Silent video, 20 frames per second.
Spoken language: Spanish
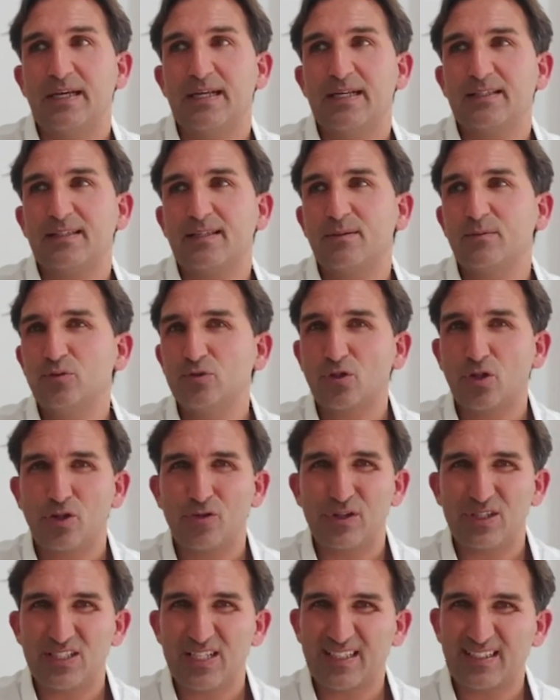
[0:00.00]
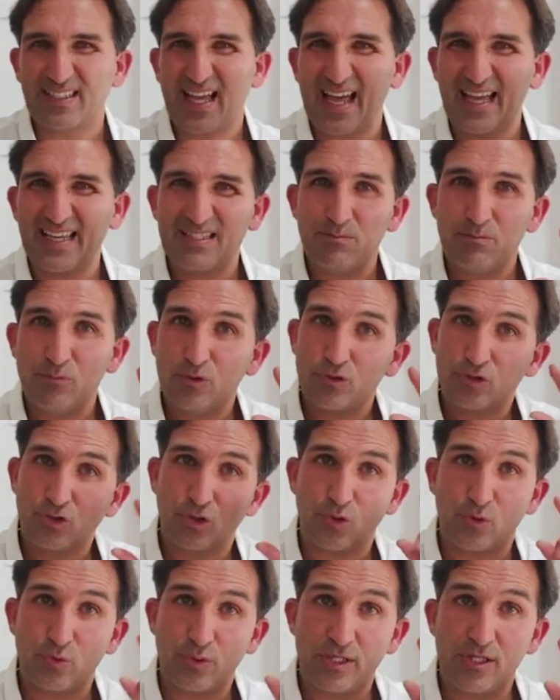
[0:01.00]
en este mundo donde ya hay
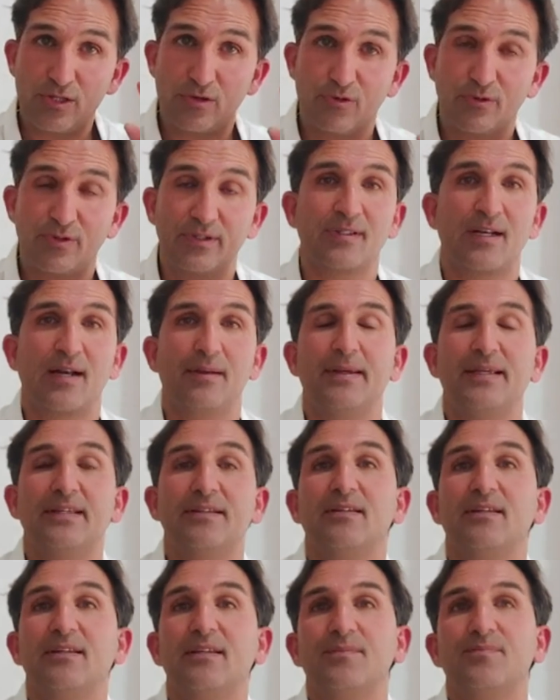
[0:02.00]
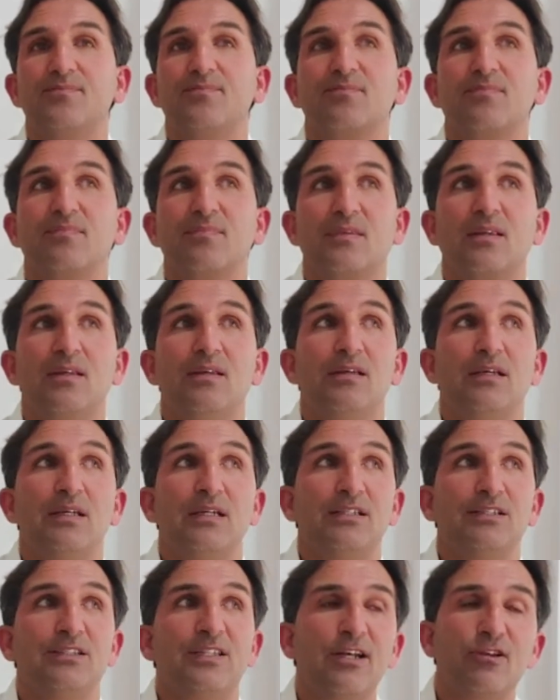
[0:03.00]
mucho ruido en nuestra mente,
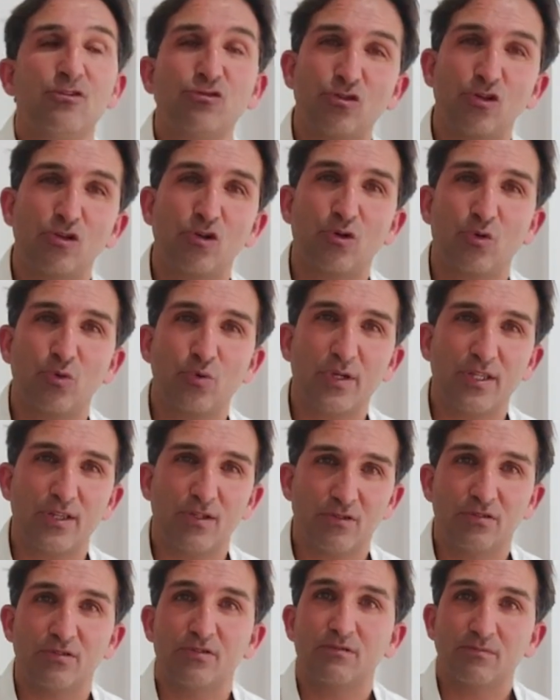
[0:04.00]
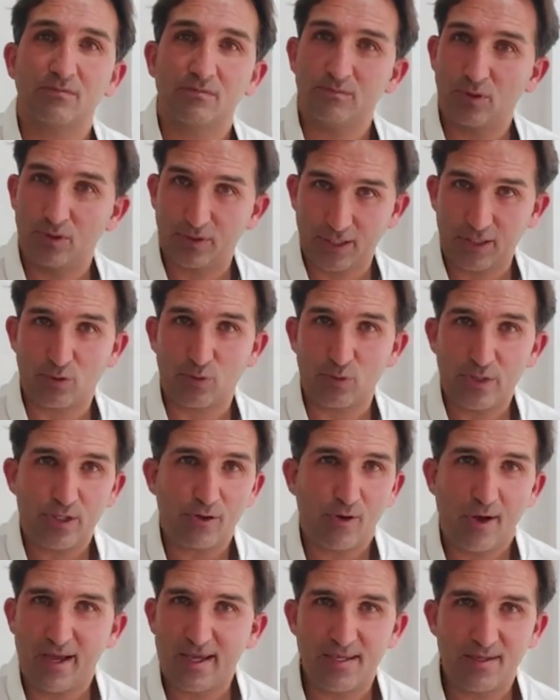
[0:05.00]
ya no solo ruido, porque
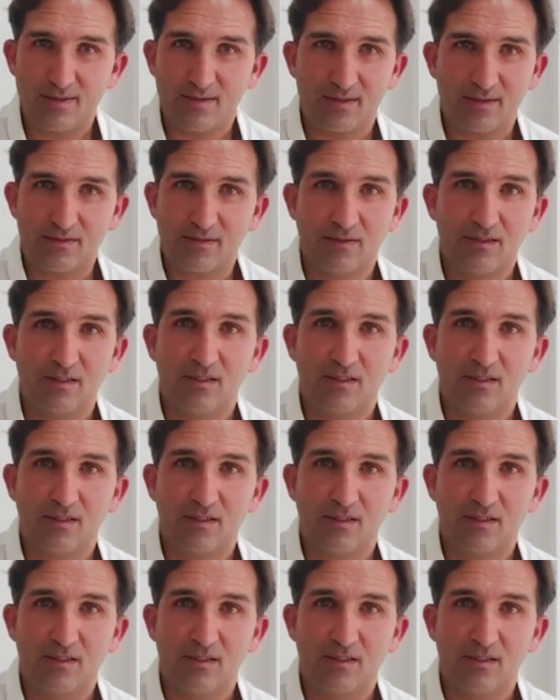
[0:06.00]
ruido hay,